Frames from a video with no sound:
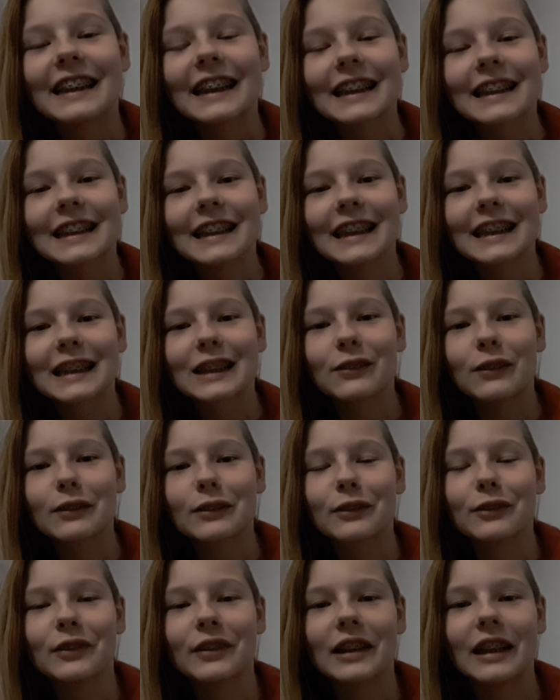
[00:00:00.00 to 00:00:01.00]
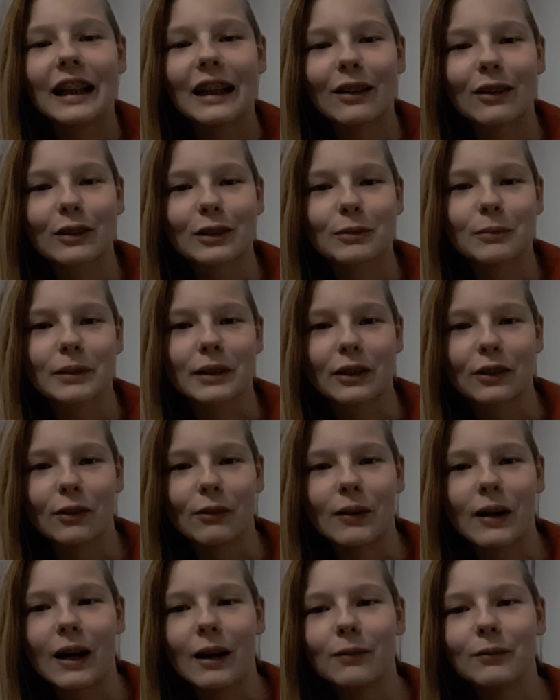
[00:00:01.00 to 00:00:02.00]
Das nächste, was wir für den Lehrlocks
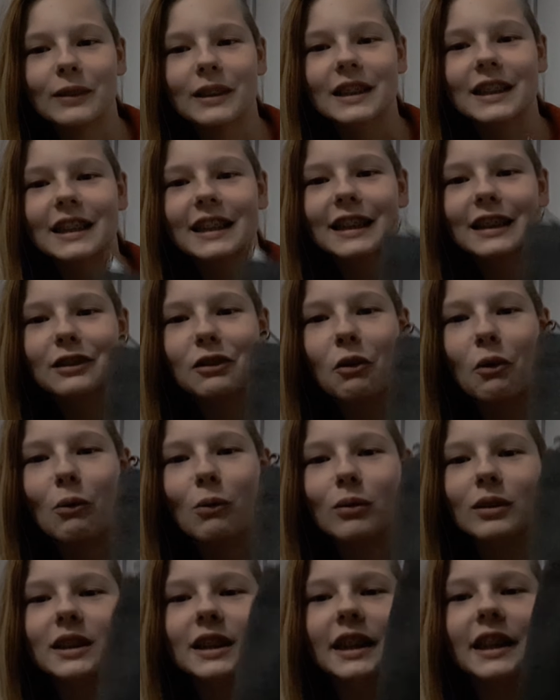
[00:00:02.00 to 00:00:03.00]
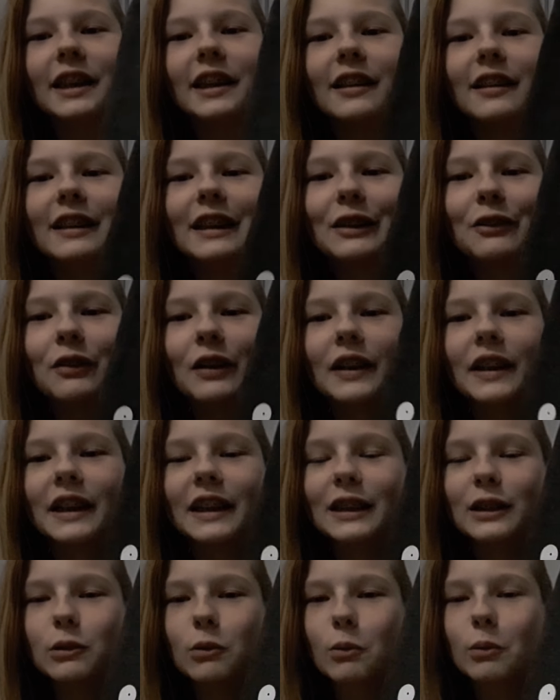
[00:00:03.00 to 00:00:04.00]
mitgenommen haben, ist diese Hose hier. Die fand
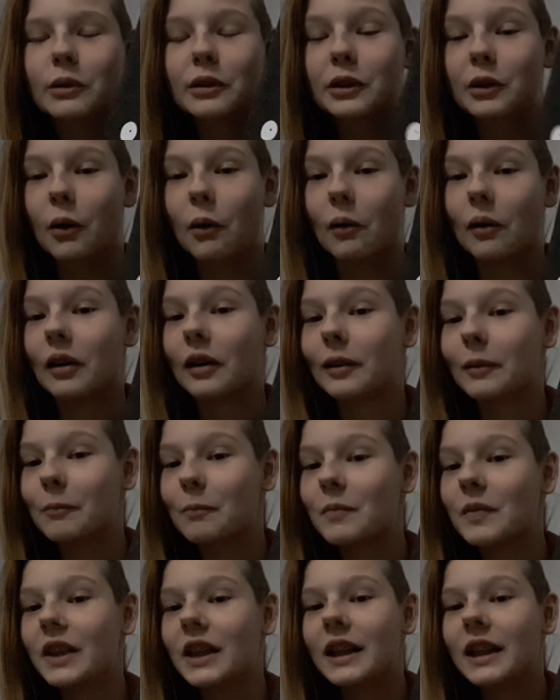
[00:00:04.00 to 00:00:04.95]
ich so toll.